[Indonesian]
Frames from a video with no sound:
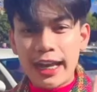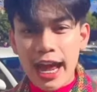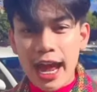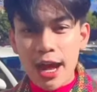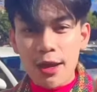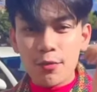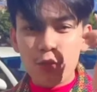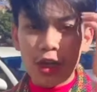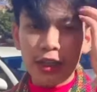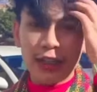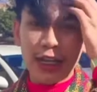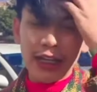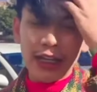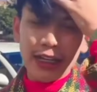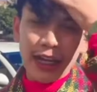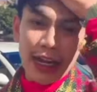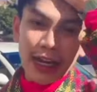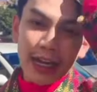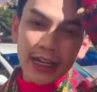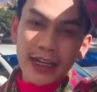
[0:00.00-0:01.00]
Nah, buat
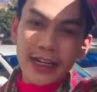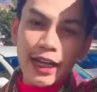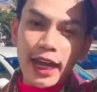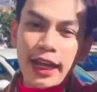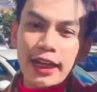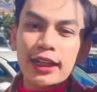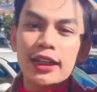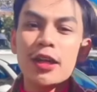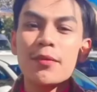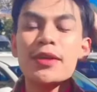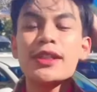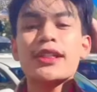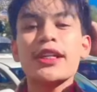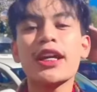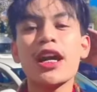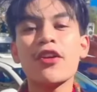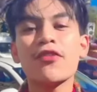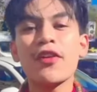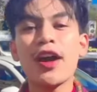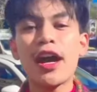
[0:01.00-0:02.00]
kalian yang nanyain kenapa sih
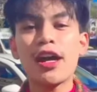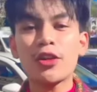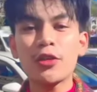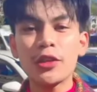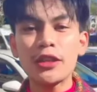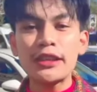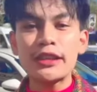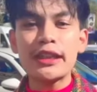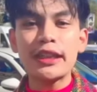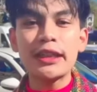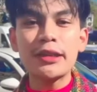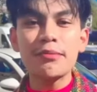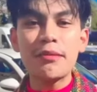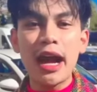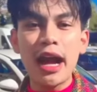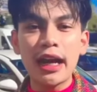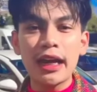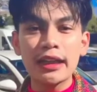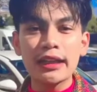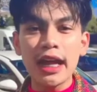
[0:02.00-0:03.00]
Kak Fahrul sering
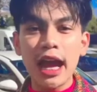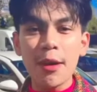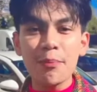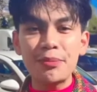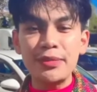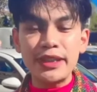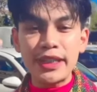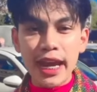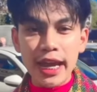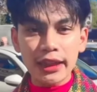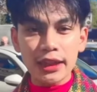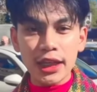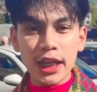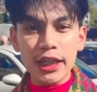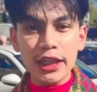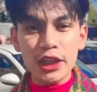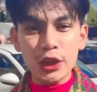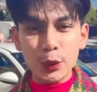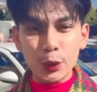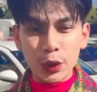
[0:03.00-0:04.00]
banget update
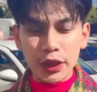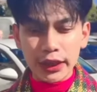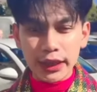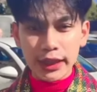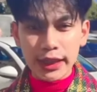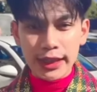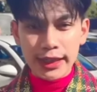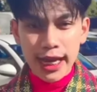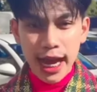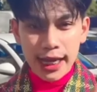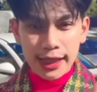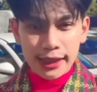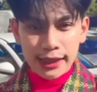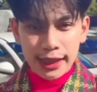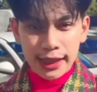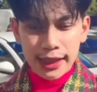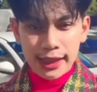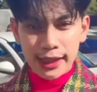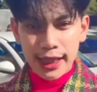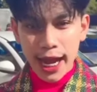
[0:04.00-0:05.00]
di Turki, jangan
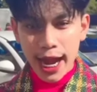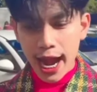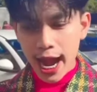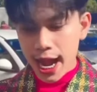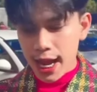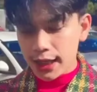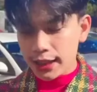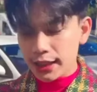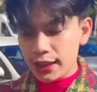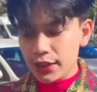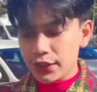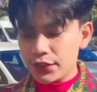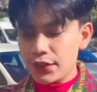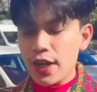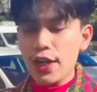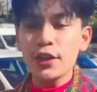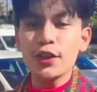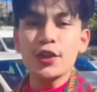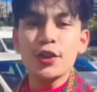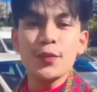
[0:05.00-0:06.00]
sedih sayang. Nih,
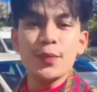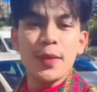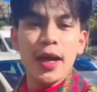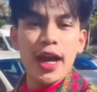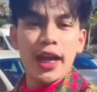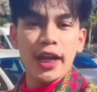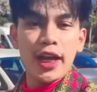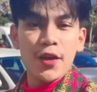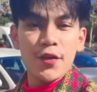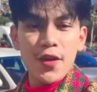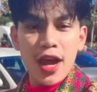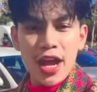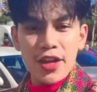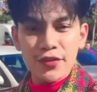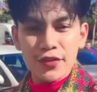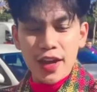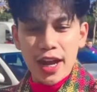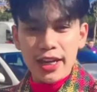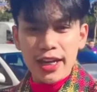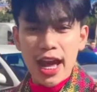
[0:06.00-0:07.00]
Fahrul tuh pakai
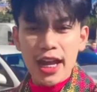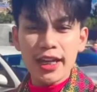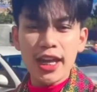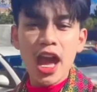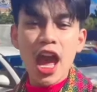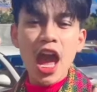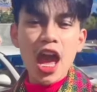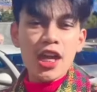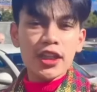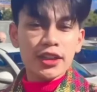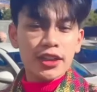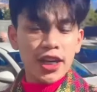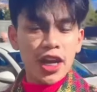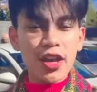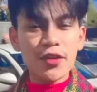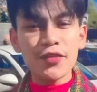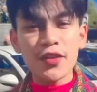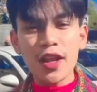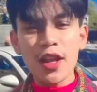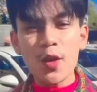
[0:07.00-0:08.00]
wifi dari
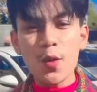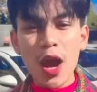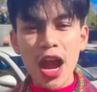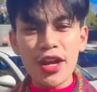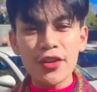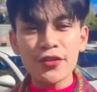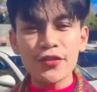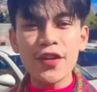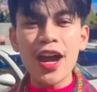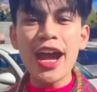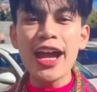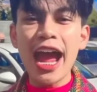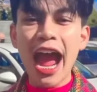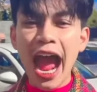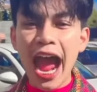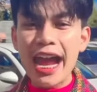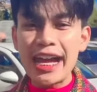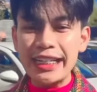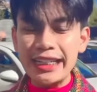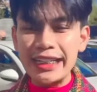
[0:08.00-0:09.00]
Travel Wifi
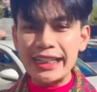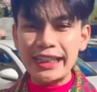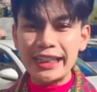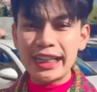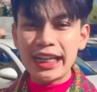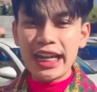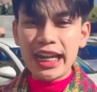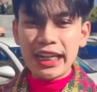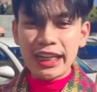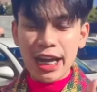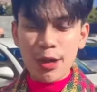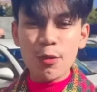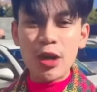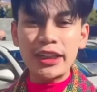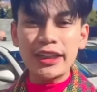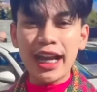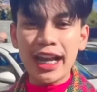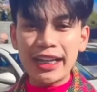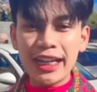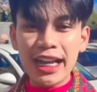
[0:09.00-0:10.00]
ID. Nah,
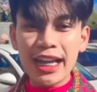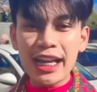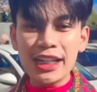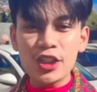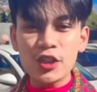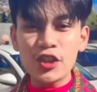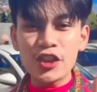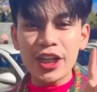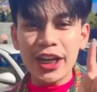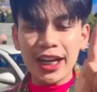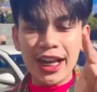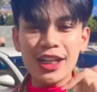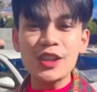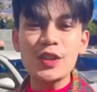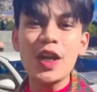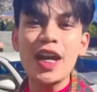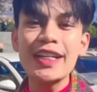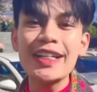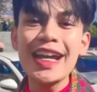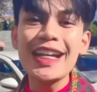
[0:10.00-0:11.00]
buat kalian langsung cek
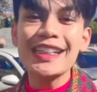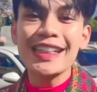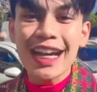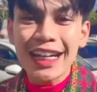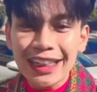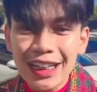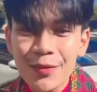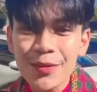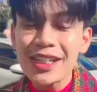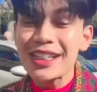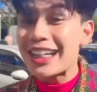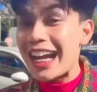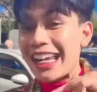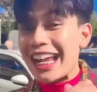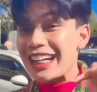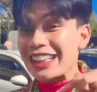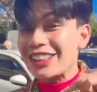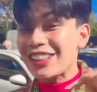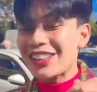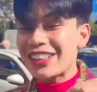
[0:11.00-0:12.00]
langsung aja Instagramnya
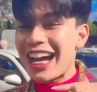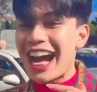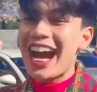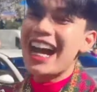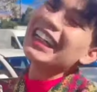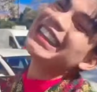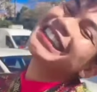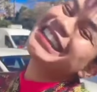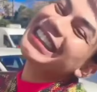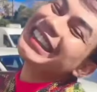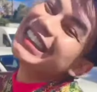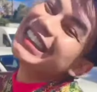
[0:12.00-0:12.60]
sekarang juga.